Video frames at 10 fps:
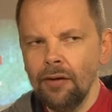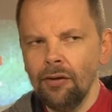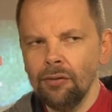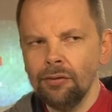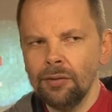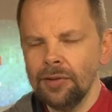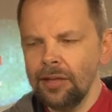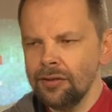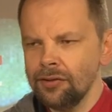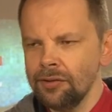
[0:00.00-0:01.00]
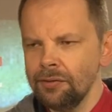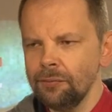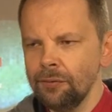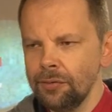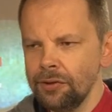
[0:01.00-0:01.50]
o którym należy
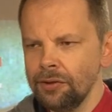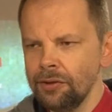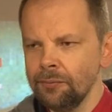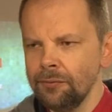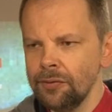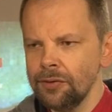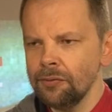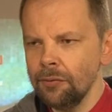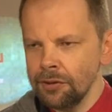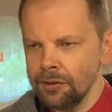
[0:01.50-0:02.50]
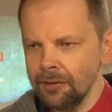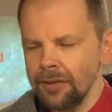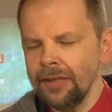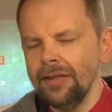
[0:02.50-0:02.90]
mówić i to mówić głośno.